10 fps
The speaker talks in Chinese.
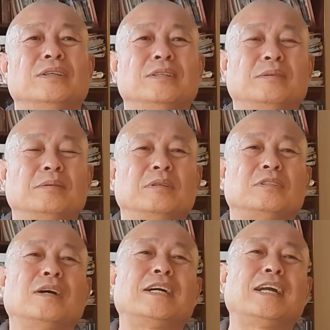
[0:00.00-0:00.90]
你
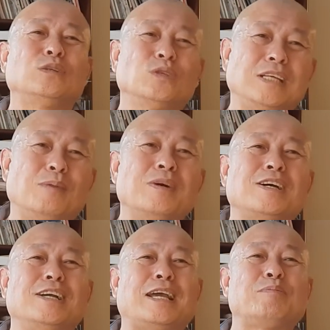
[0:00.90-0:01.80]
当然了，有些我们
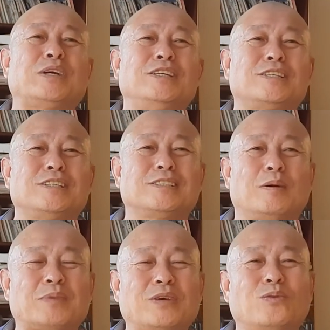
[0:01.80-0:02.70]
可以连皮儿吃，
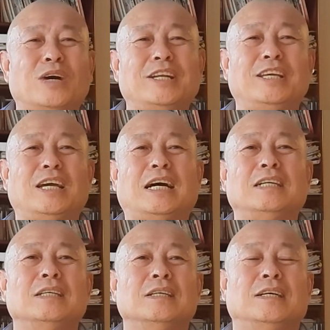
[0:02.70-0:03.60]
像苹果、梨
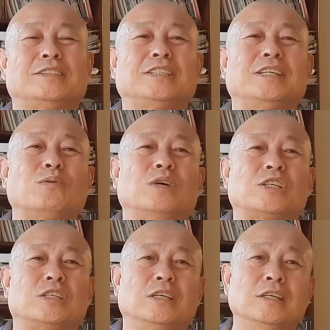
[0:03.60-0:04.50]
啊啊这些果
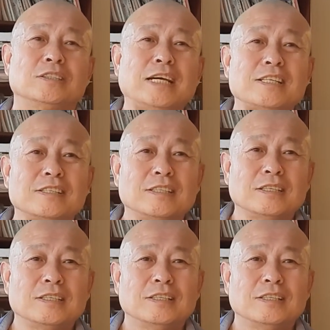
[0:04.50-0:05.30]
实，但是呢。